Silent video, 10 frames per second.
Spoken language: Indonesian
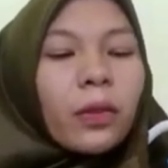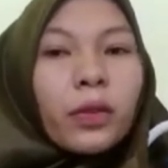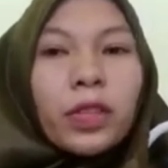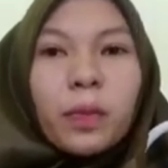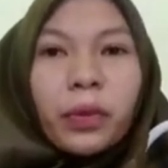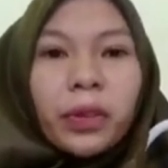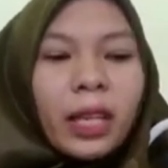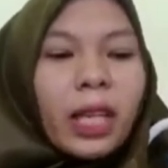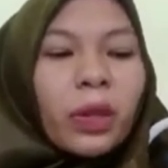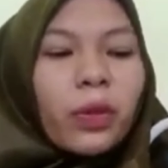tuts
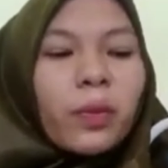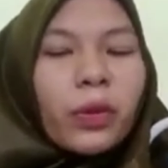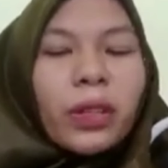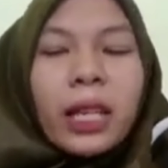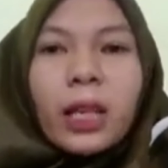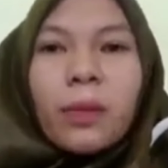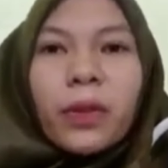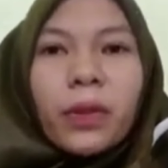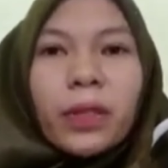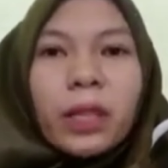putih. Tuts putih ini
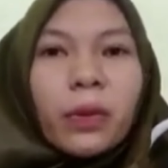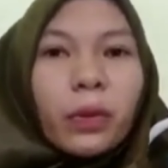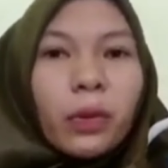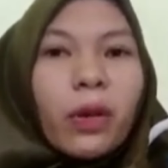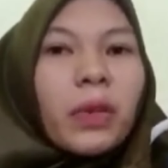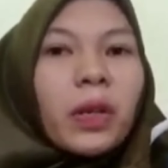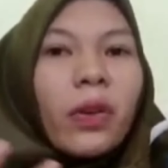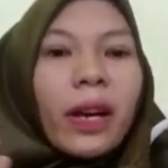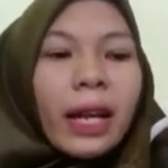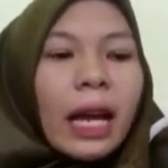berfungsi untuk
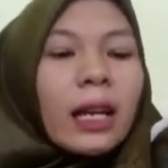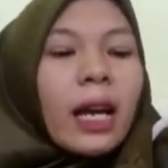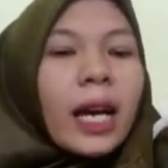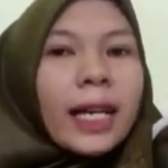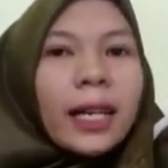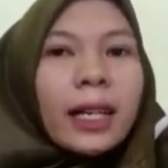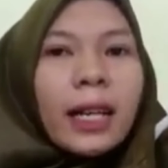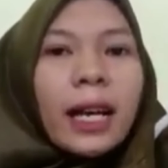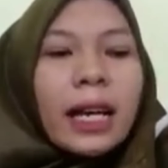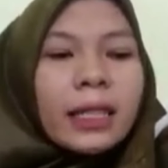mengeluarkan
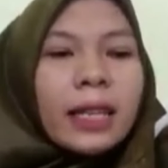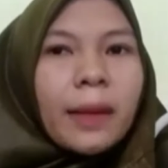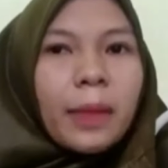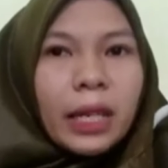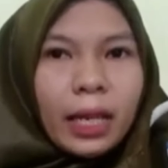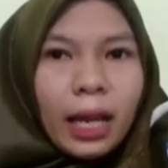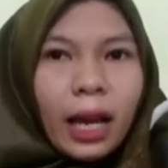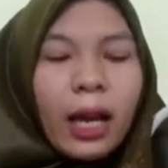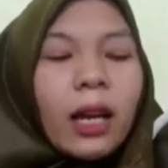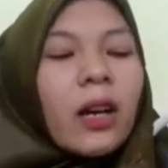nada-nada asli dari
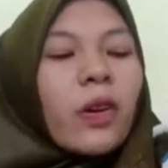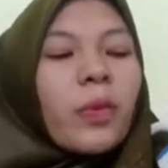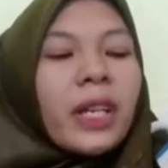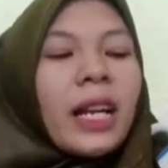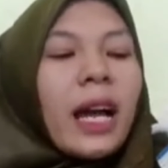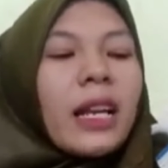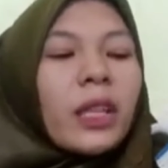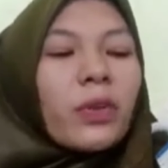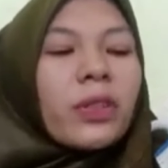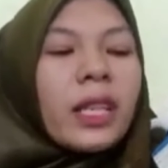penika Kemudian ada
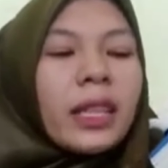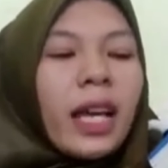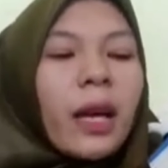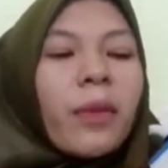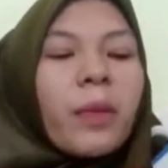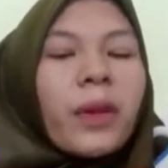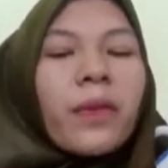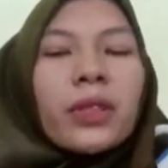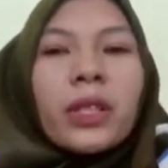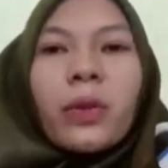tuts hitam yang
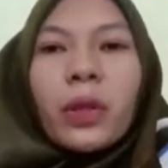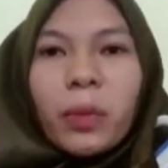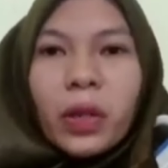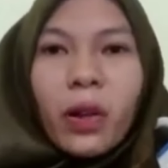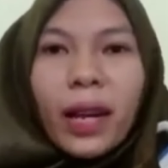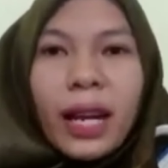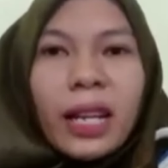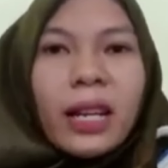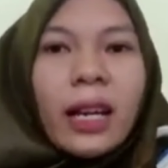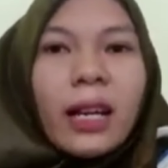berfungsi untuk mengeluarkan
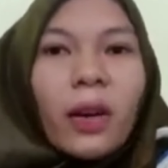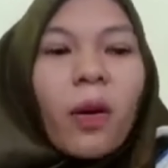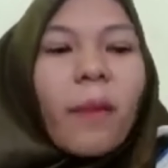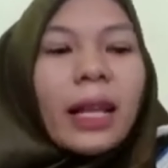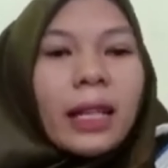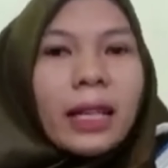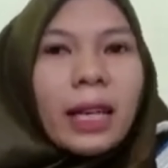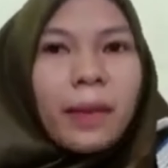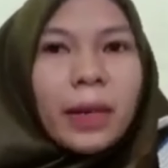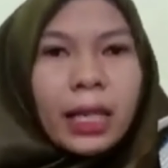nada-nada kromatik
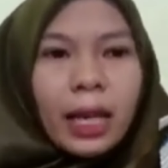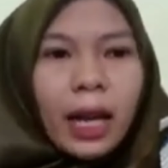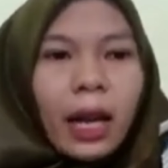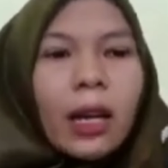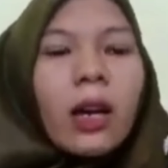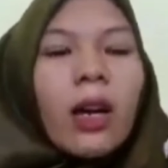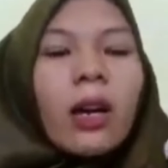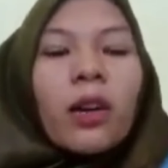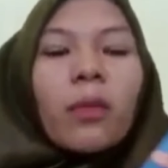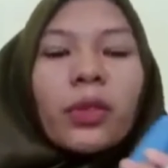dari penika
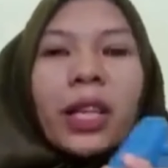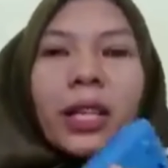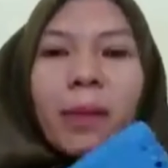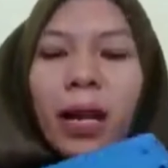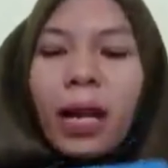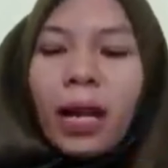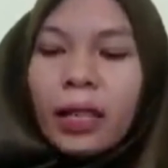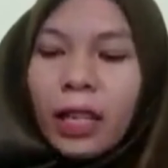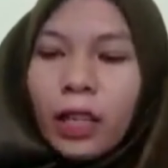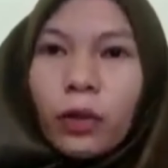Kemudian di
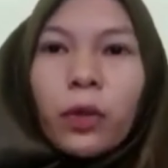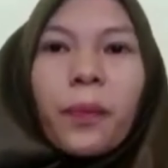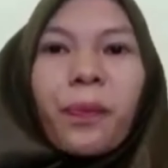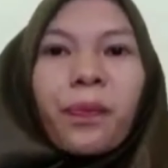belakangnya itu